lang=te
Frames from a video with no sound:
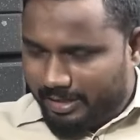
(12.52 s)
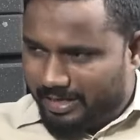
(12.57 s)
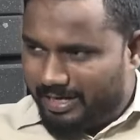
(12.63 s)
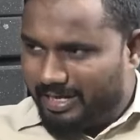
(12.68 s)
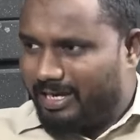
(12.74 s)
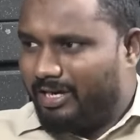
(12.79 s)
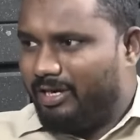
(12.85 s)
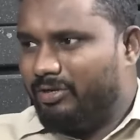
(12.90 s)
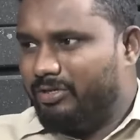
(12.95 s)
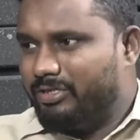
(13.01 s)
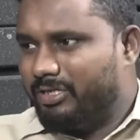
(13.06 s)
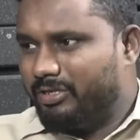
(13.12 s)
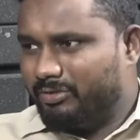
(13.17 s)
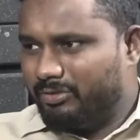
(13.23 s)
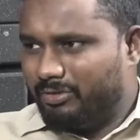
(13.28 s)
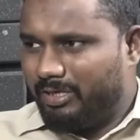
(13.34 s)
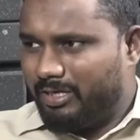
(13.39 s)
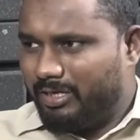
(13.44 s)
ఎన్నికల్లో
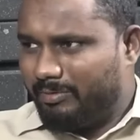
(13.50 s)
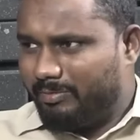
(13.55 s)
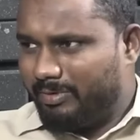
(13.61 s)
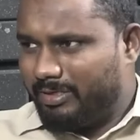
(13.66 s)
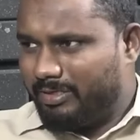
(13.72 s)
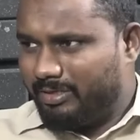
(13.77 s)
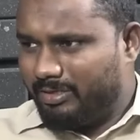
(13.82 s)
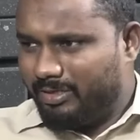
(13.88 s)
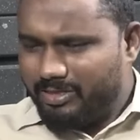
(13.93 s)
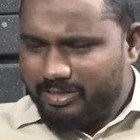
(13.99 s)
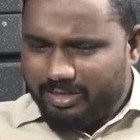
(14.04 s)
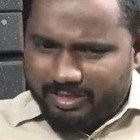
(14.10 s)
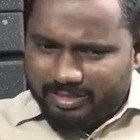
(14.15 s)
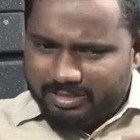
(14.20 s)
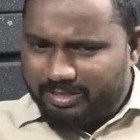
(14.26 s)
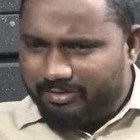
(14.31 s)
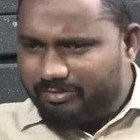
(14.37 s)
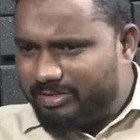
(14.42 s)
జరుగుతున్న నేపథ్యంలో అసలు
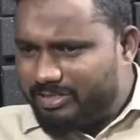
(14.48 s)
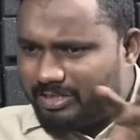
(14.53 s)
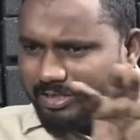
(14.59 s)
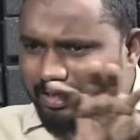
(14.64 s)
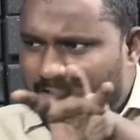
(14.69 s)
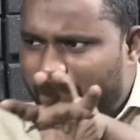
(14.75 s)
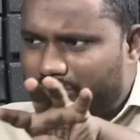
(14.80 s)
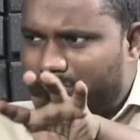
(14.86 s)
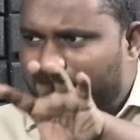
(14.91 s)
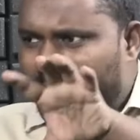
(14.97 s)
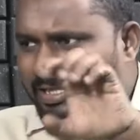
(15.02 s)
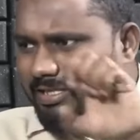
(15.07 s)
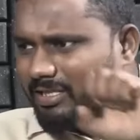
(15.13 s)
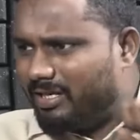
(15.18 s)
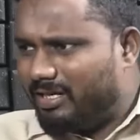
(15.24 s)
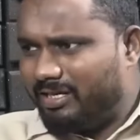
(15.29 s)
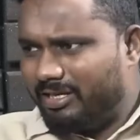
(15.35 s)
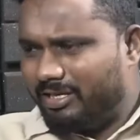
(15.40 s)
రిజర్వేషన్లకు
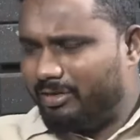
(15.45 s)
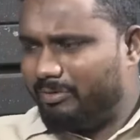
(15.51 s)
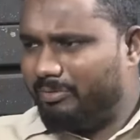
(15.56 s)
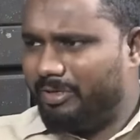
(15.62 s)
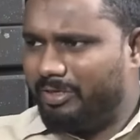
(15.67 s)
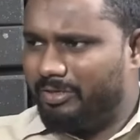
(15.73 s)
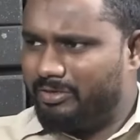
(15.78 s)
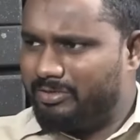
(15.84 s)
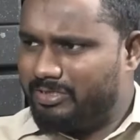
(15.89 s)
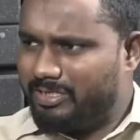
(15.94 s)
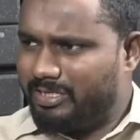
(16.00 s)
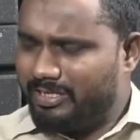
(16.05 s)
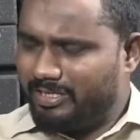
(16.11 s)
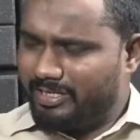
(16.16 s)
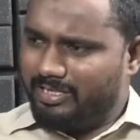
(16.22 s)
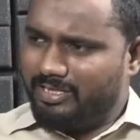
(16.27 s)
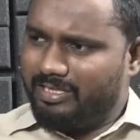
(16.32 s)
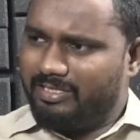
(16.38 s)
మతాలను లింక్ పెట్టొచ్చా
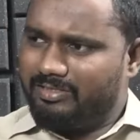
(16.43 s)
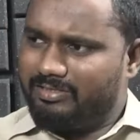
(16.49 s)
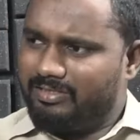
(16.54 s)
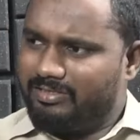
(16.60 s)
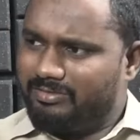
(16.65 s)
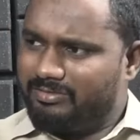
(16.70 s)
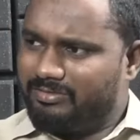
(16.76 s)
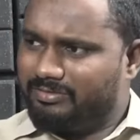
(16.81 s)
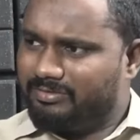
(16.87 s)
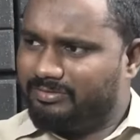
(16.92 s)
ఏంది అసలు